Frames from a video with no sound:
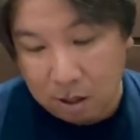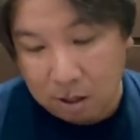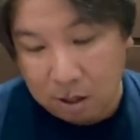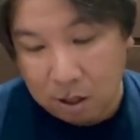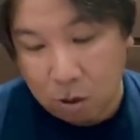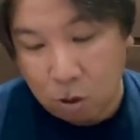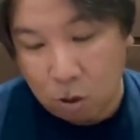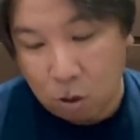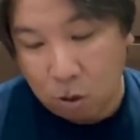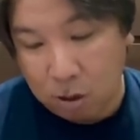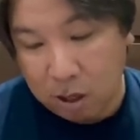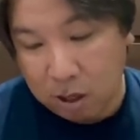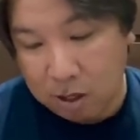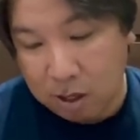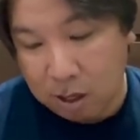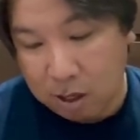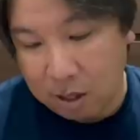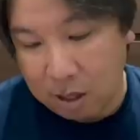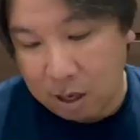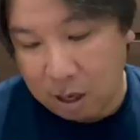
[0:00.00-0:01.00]
で、攻撃
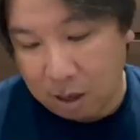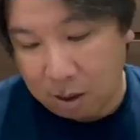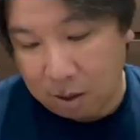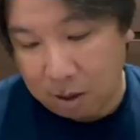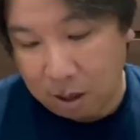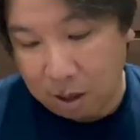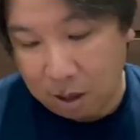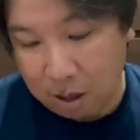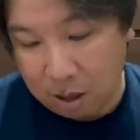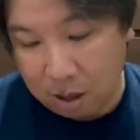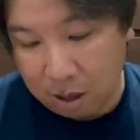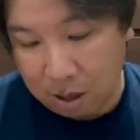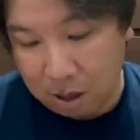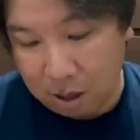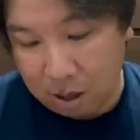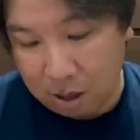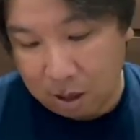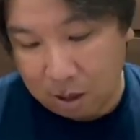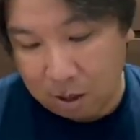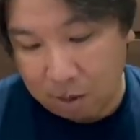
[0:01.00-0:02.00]
的な、
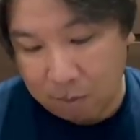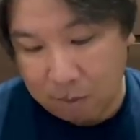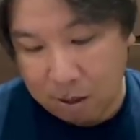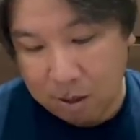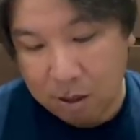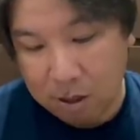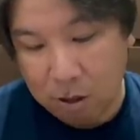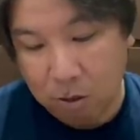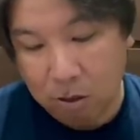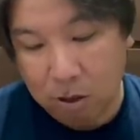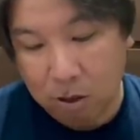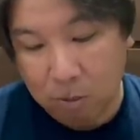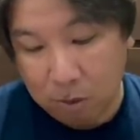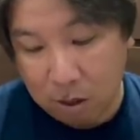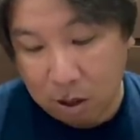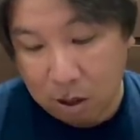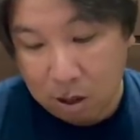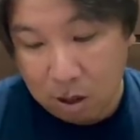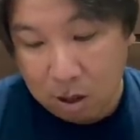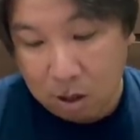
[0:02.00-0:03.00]
えー、面で言っても
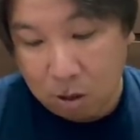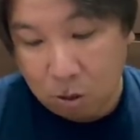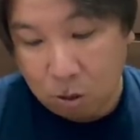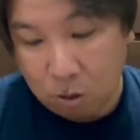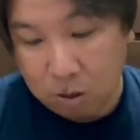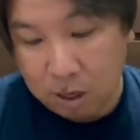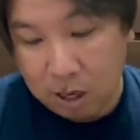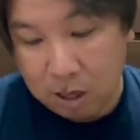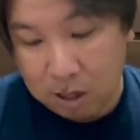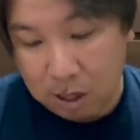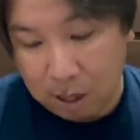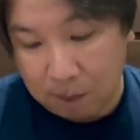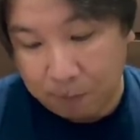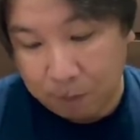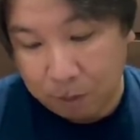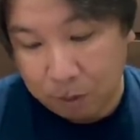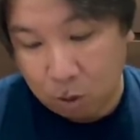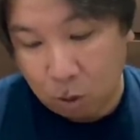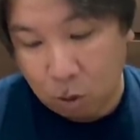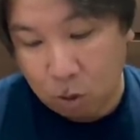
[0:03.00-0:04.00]
ね、この源田、
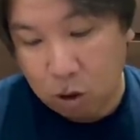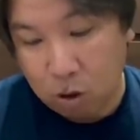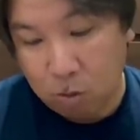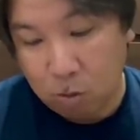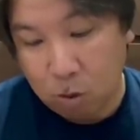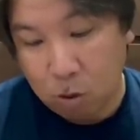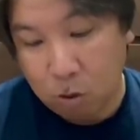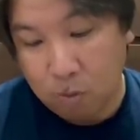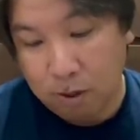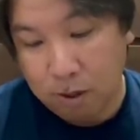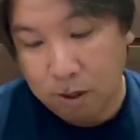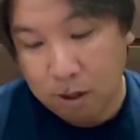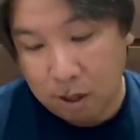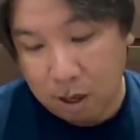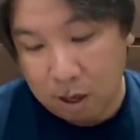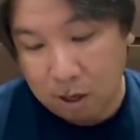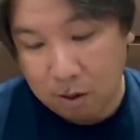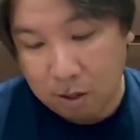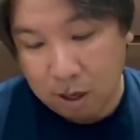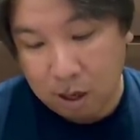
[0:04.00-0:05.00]
盗塁も含めて
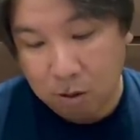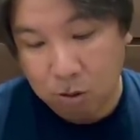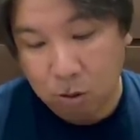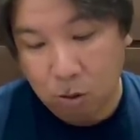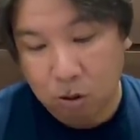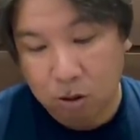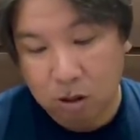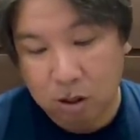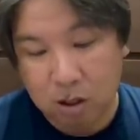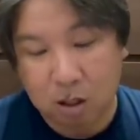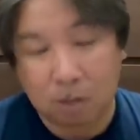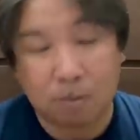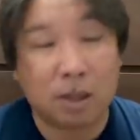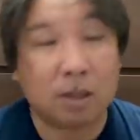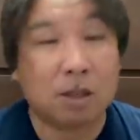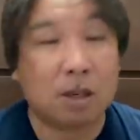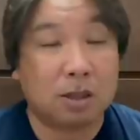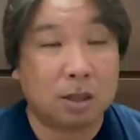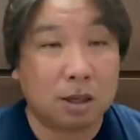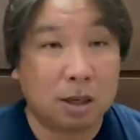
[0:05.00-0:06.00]
ね、躍動しま
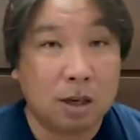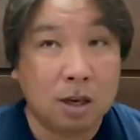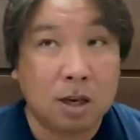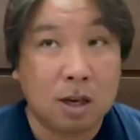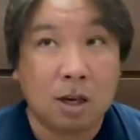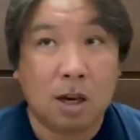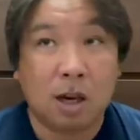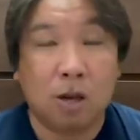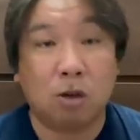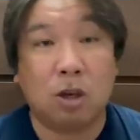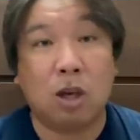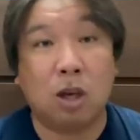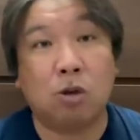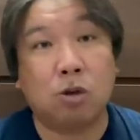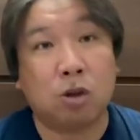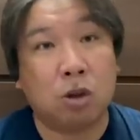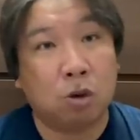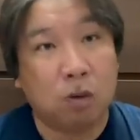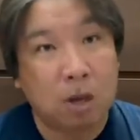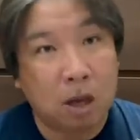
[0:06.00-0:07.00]
したし、あの、菊
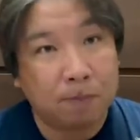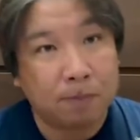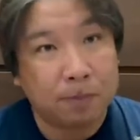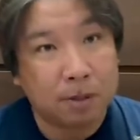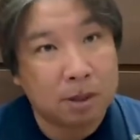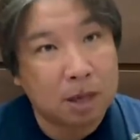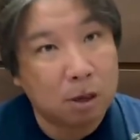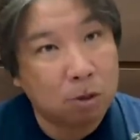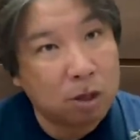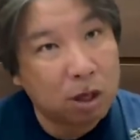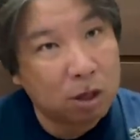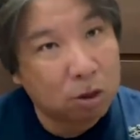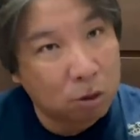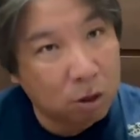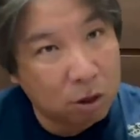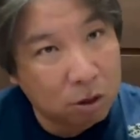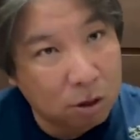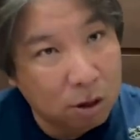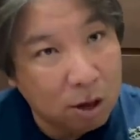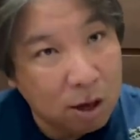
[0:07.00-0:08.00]
池のね、
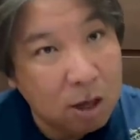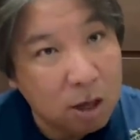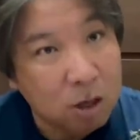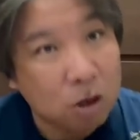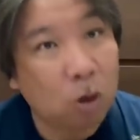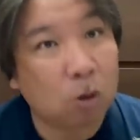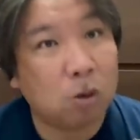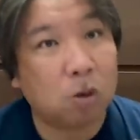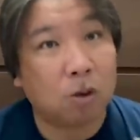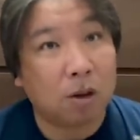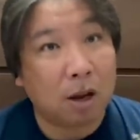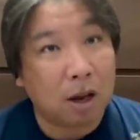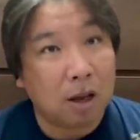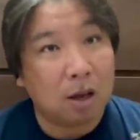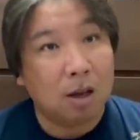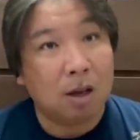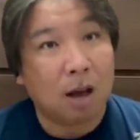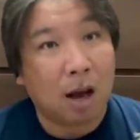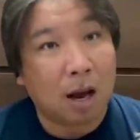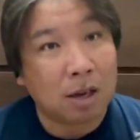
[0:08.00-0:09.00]
セーフティースクイズ。ちょっとね、
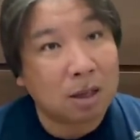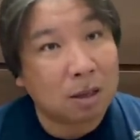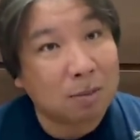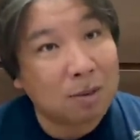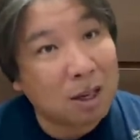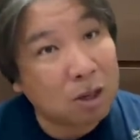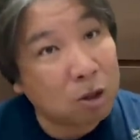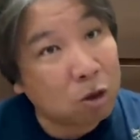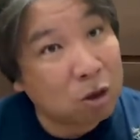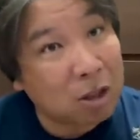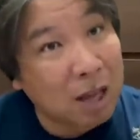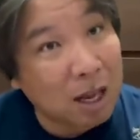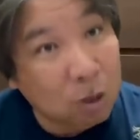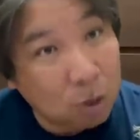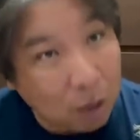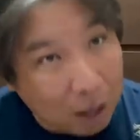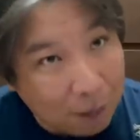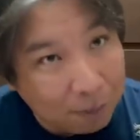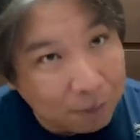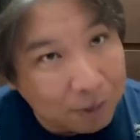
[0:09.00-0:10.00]
浅村の
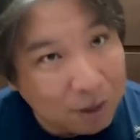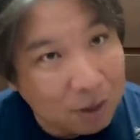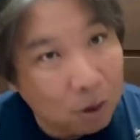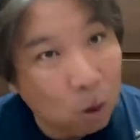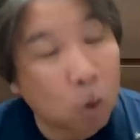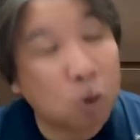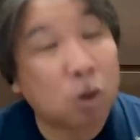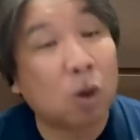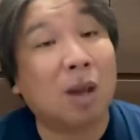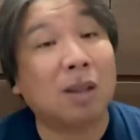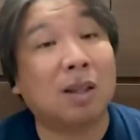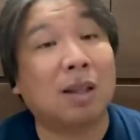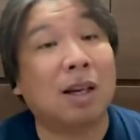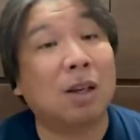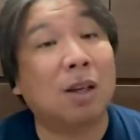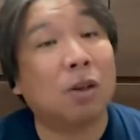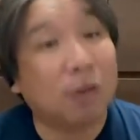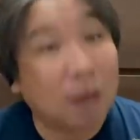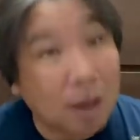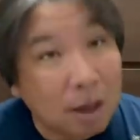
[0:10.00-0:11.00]
スタートが遅かったけ
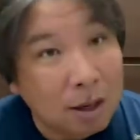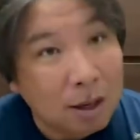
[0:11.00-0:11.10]
どね、